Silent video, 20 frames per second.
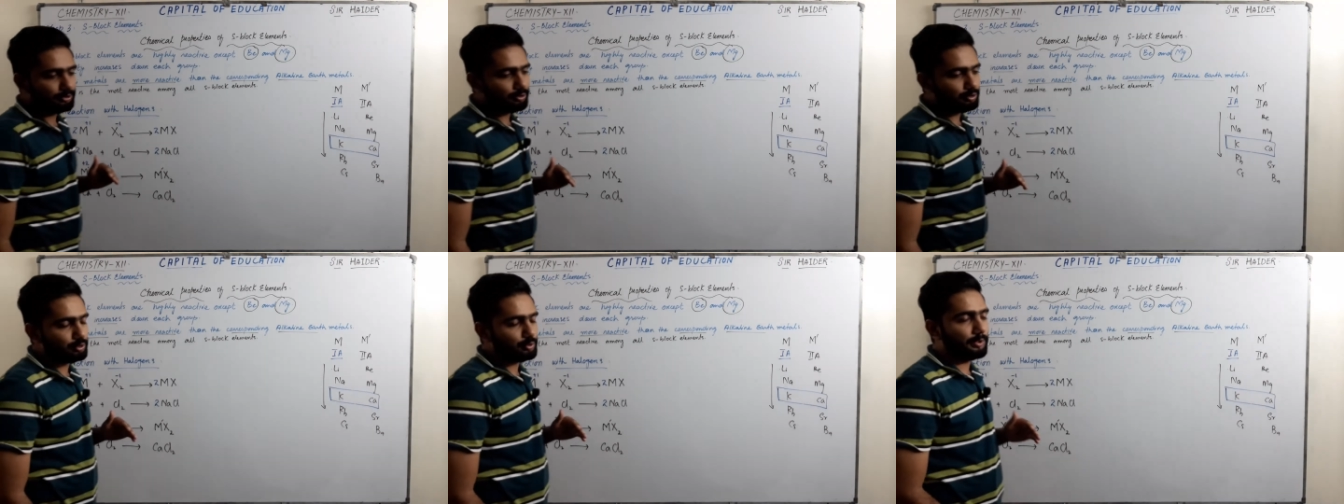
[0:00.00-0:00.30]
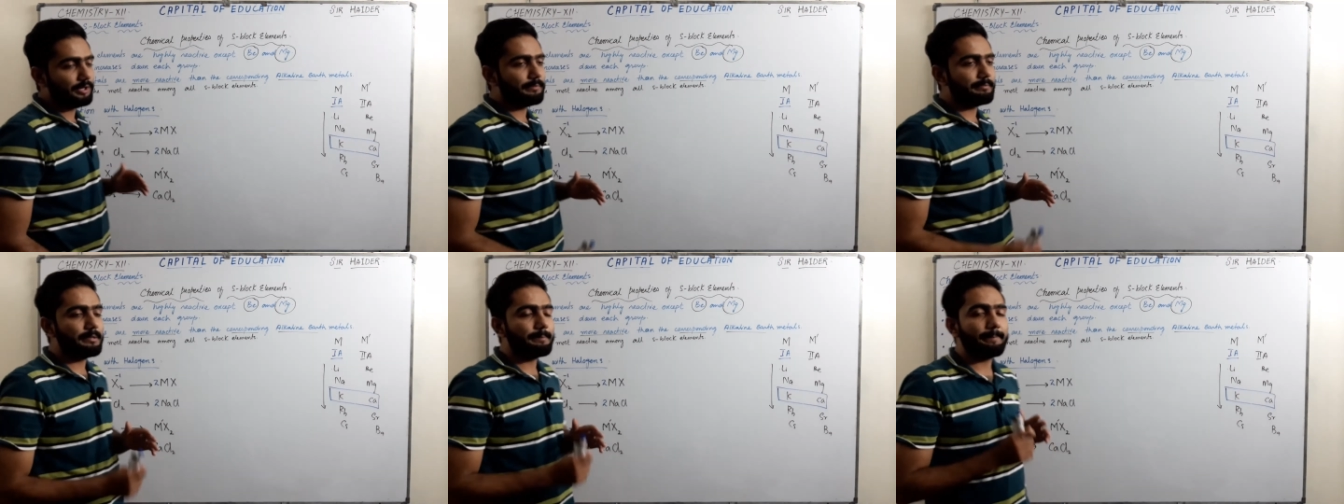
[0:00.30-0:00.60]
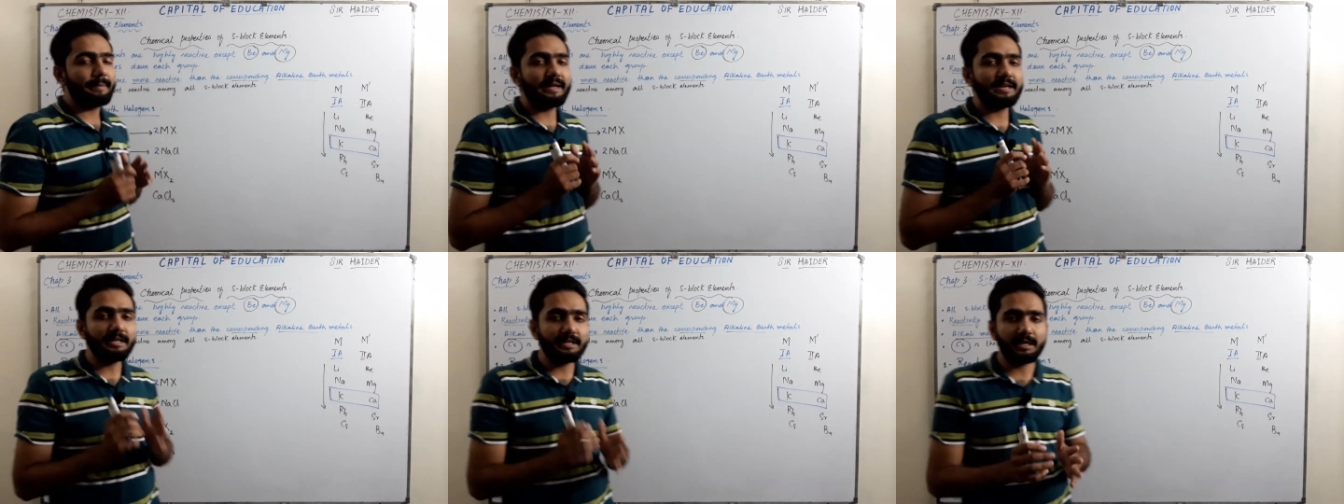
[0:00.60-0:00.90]
तो स्टूडेंट हमने
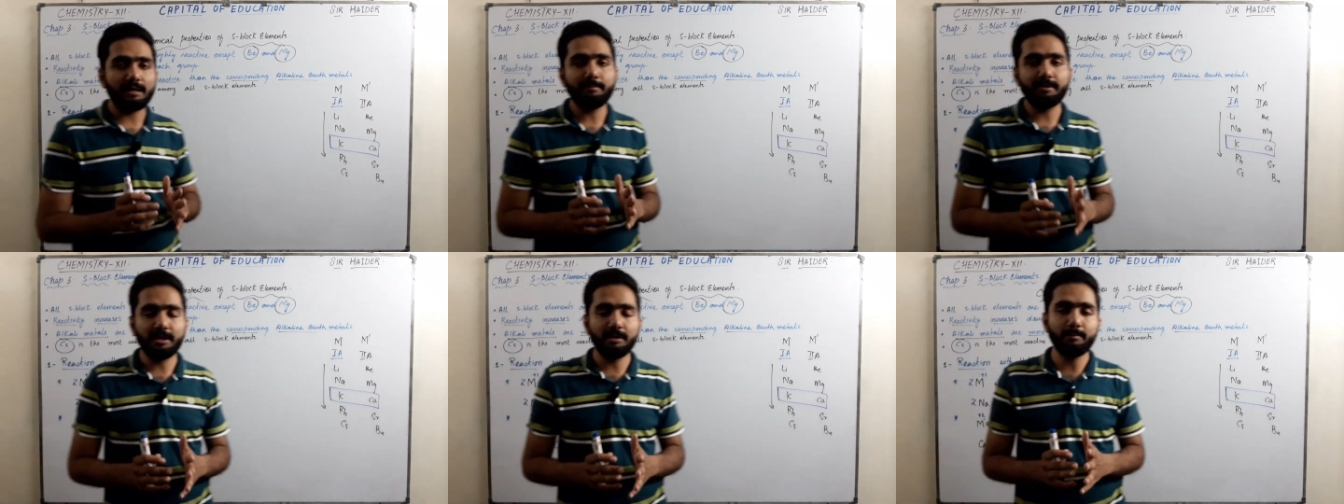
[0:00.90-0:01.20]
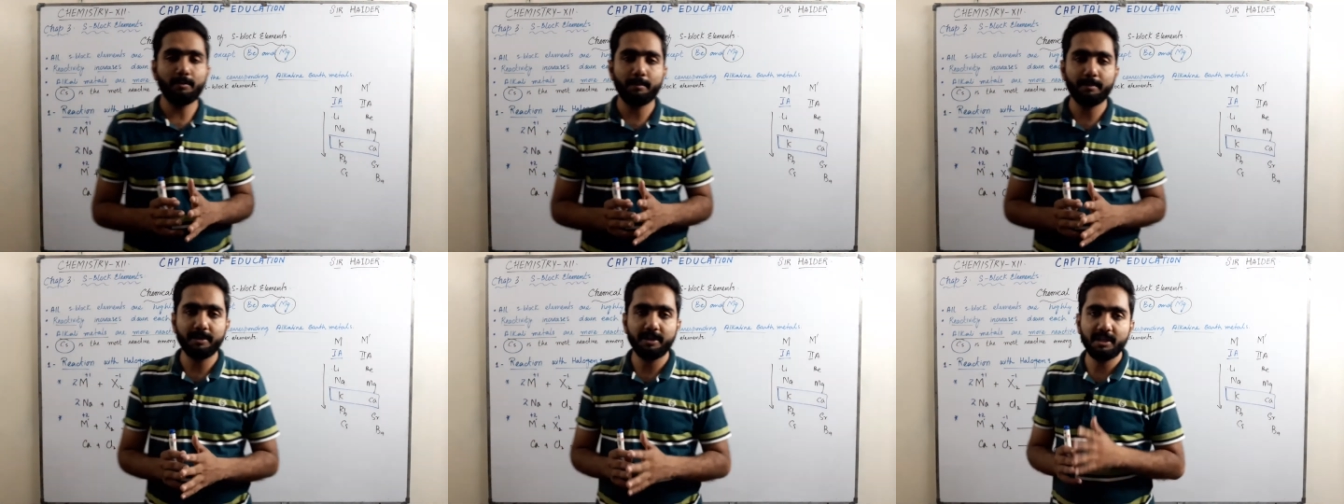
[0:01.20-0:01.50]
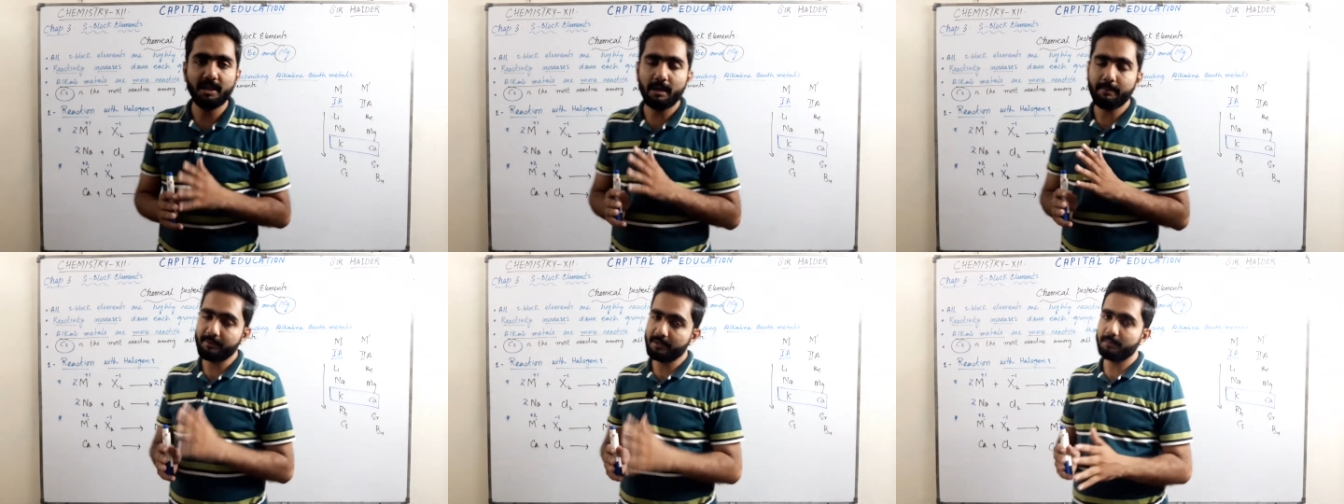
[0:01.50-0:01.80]
पहली केमिकल प्रॉपर्टी
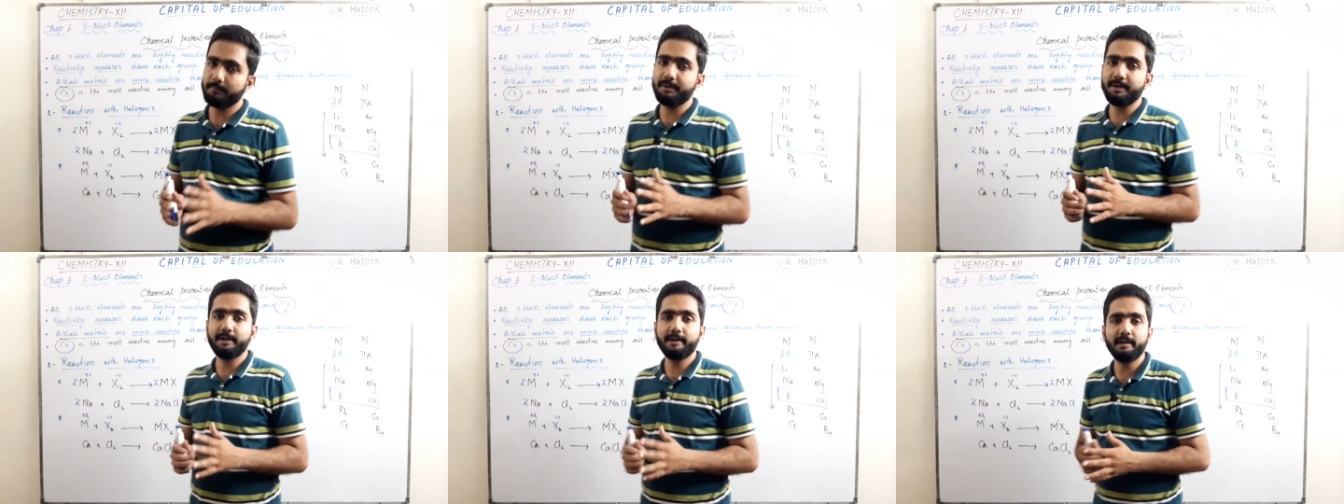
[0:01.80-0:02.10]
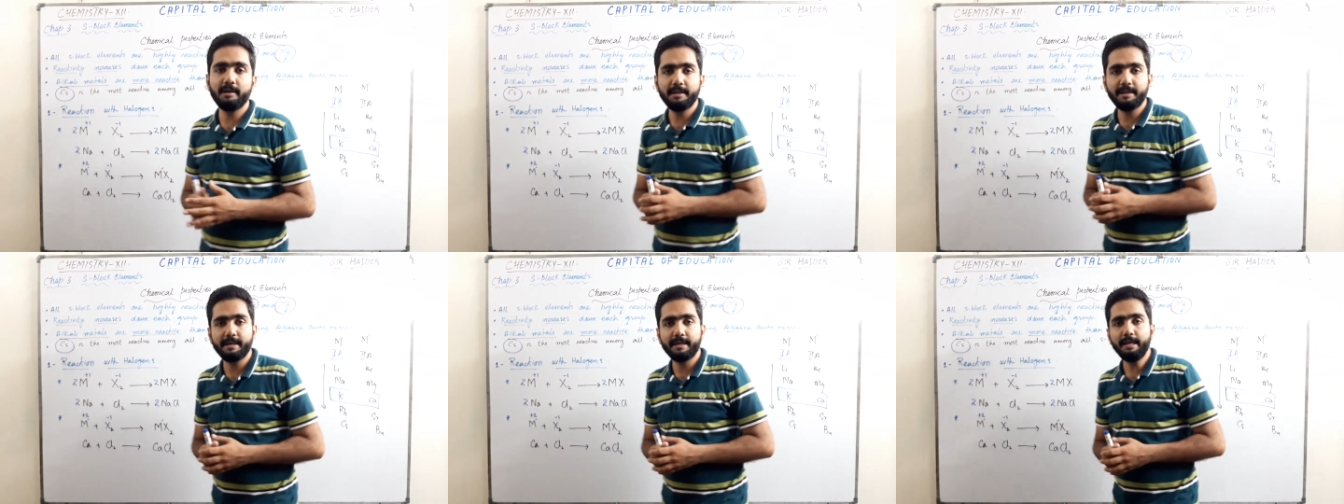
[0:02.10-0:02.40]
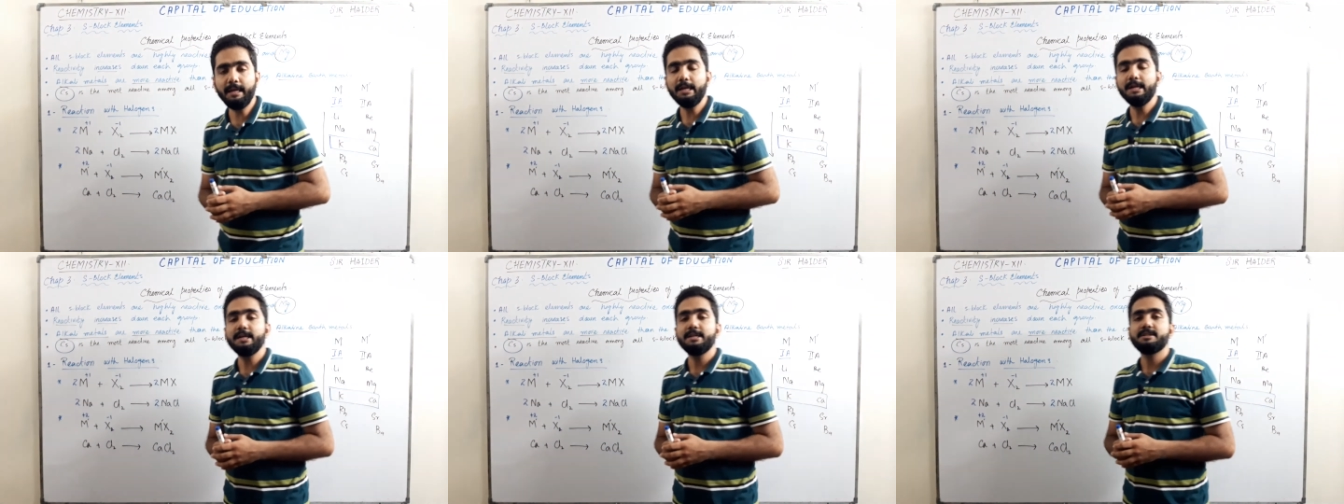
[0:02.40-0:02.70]
यहाँ पर कंप्लीट कर ली है